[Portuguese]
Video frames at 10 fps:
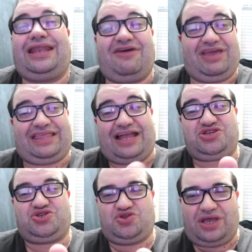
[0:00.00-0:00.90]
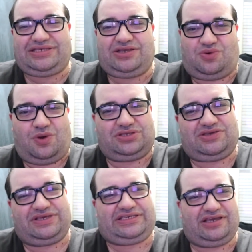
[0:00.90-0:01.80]
Na verdade, os dois
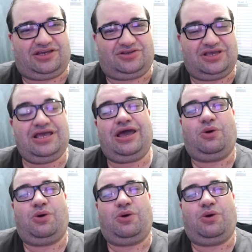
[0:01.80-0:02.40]
encontros são esse ano.